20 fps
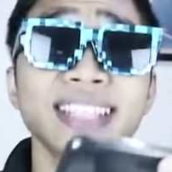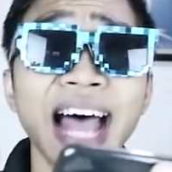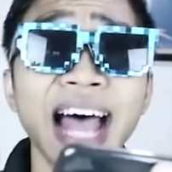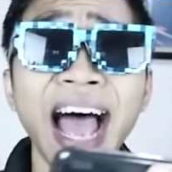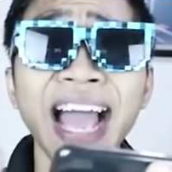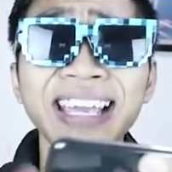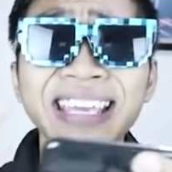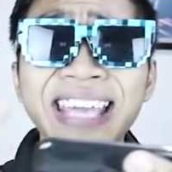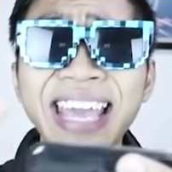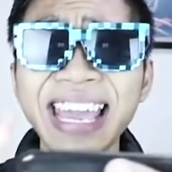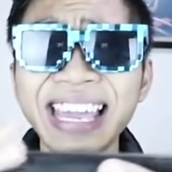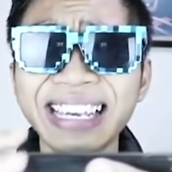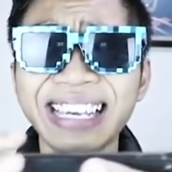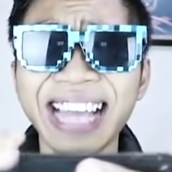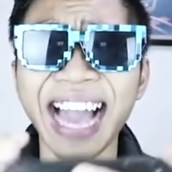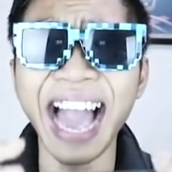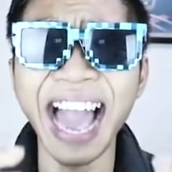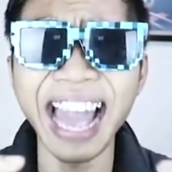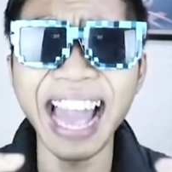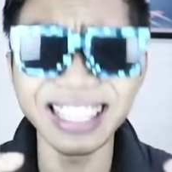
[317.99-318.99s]
lagi
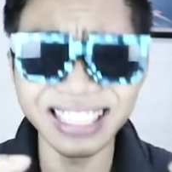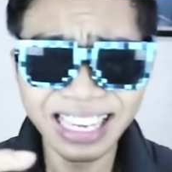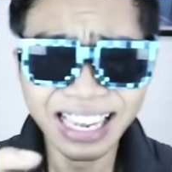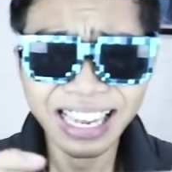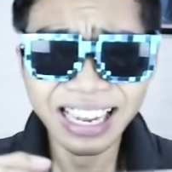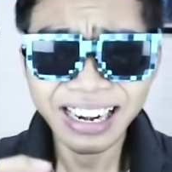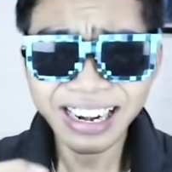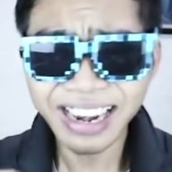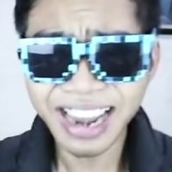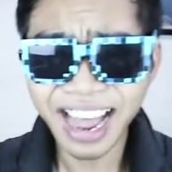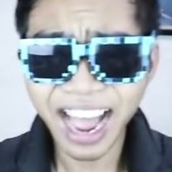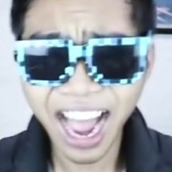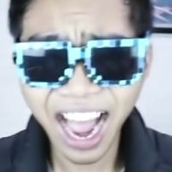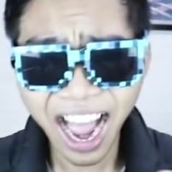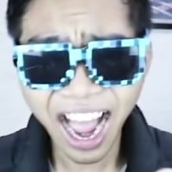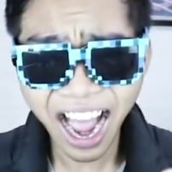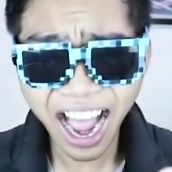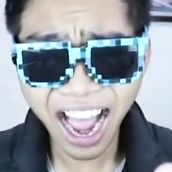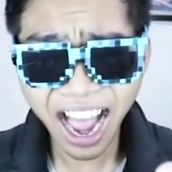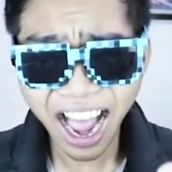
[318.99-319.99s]
guys No
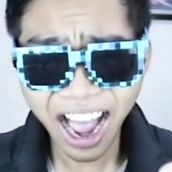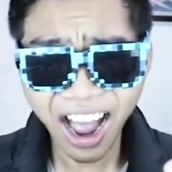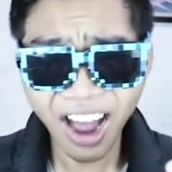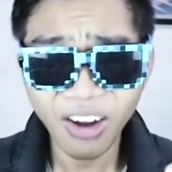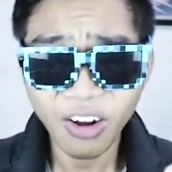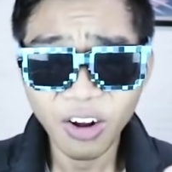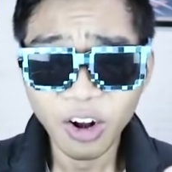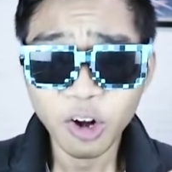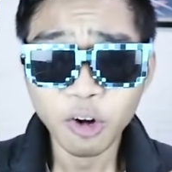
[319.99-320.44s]
nah,